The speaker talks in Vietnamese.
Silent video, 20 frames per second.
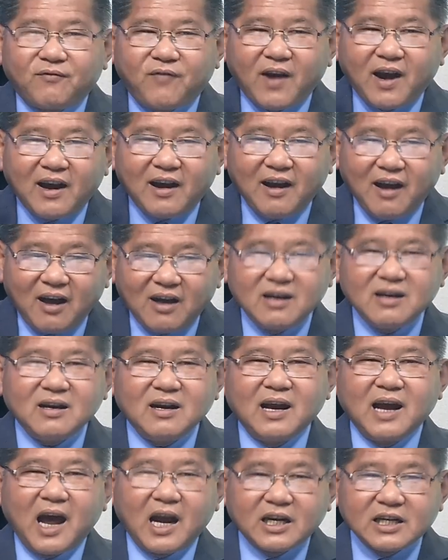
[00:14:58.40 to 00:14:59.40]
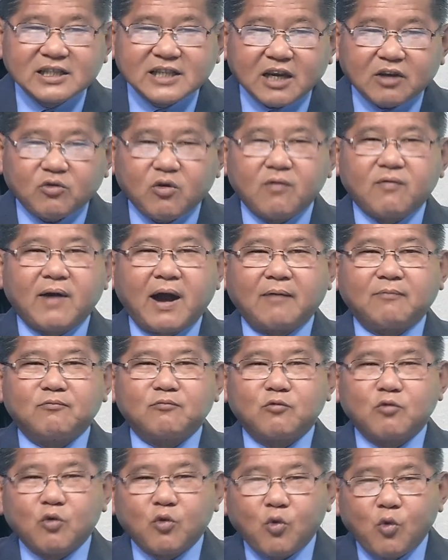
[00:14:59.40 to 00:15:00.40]
phần lớn ngân sách quốc
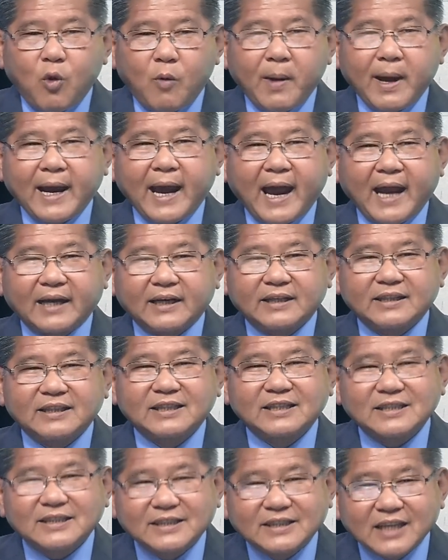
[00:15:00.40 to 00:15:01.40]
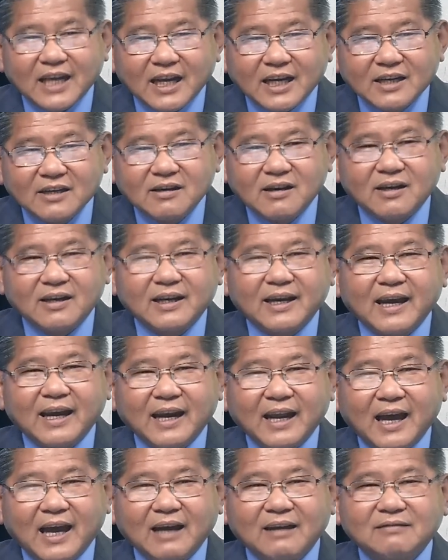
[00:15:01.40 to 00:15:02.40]
phòng của Bắc Hàn sẽ được nghĩa
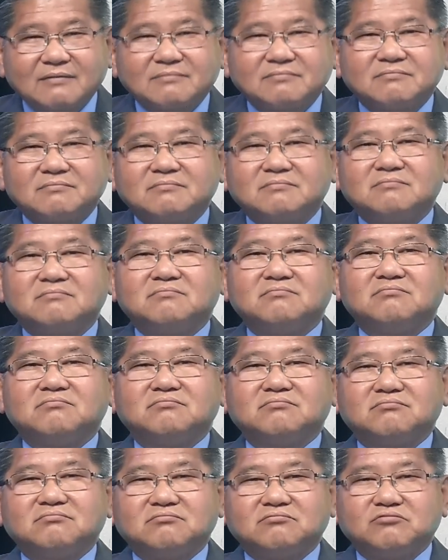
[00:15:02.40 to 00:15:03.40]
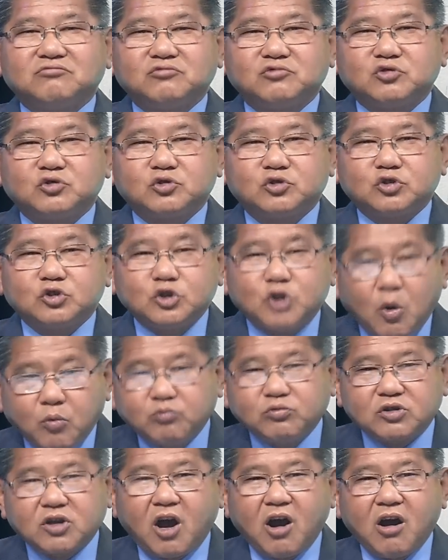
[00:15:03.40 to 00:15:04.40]
là
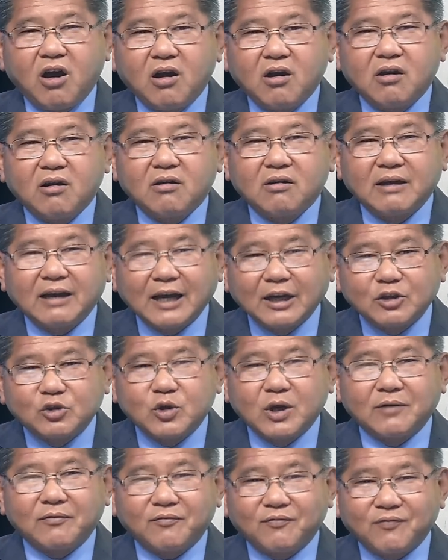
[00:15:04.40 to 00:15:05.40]
dùng cho cái chuyện